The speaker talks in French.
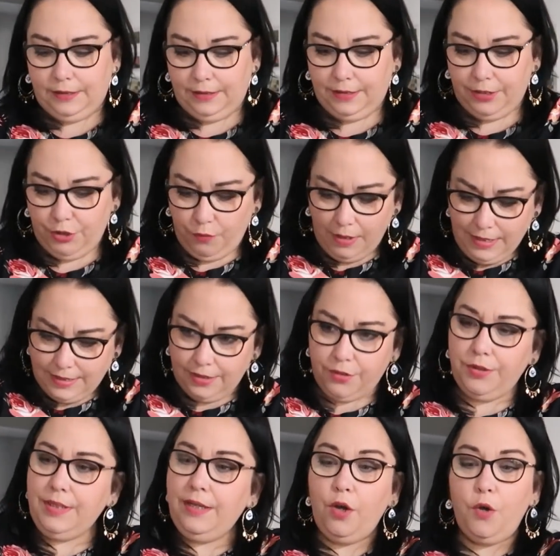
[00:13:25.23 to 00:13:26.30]
euh, je crois que c'est
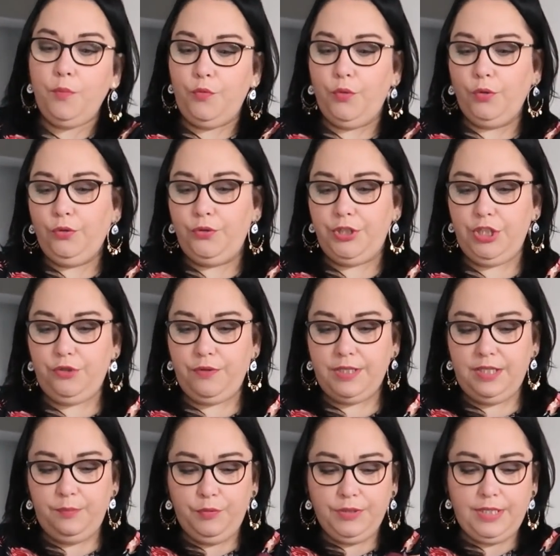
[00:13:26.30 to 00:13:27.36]
que des robes courtes que j'ai
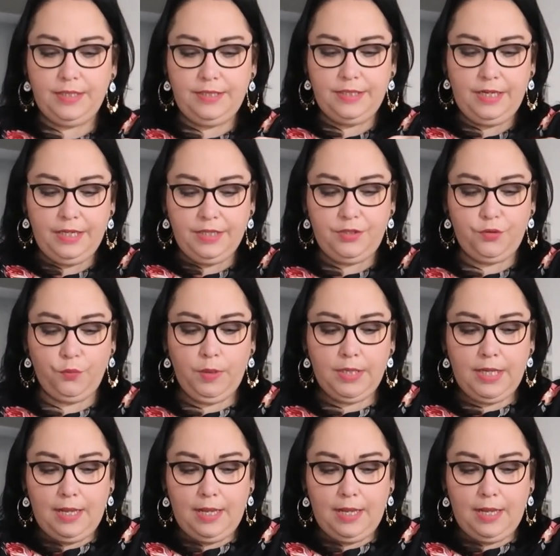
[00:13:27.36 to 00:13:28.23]
choisies pour cette sélection